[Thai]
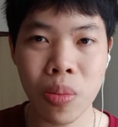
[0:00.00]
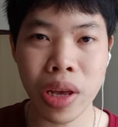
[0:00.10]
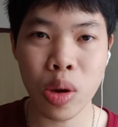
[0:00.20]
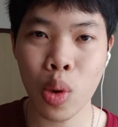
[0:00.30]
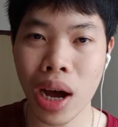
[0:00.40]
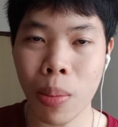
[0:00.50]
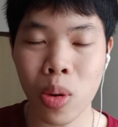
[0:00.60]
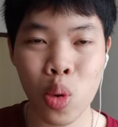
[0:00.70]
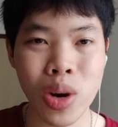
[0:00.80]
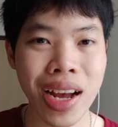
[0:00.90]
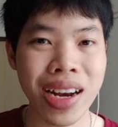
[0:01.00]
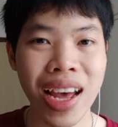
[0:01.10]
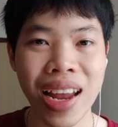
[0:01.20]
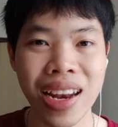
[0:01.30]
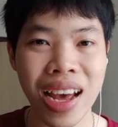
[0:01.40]
มีความรู้ทาง
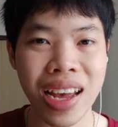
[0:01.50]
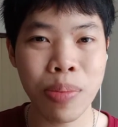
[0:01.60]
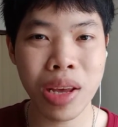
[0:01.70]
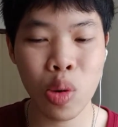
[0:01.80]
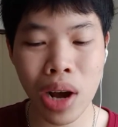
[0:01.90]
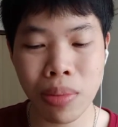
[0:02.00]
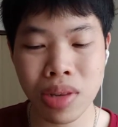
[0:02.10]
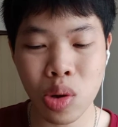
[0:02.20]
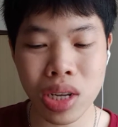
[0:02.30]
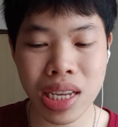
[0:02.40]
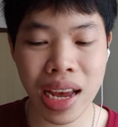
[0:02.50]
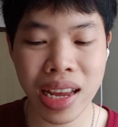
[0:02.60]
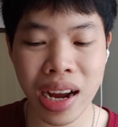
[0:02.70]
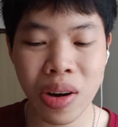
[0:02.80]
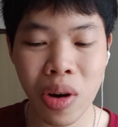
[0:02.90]
ด้านไหน มีความสนใจ
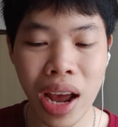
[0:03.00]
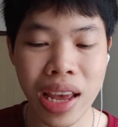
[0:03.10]
อย่างไร